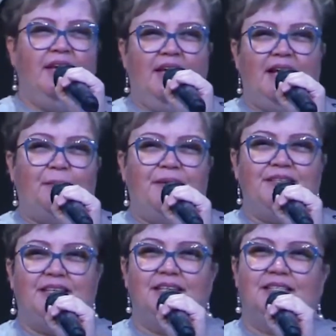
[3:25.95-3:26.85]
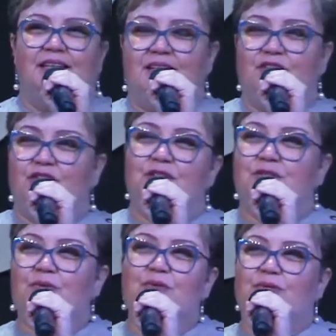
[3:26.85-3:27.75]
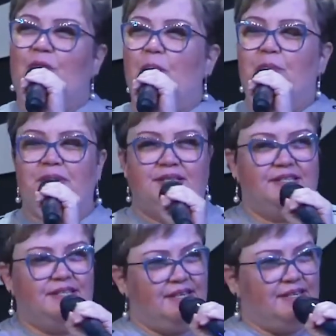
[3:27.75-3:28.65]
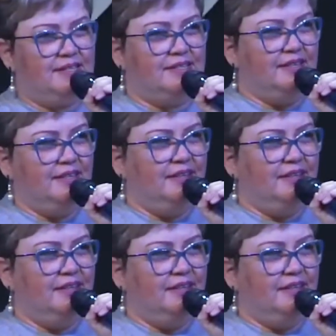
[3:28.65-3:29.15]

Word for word: ele apresenta Jesus como Messias.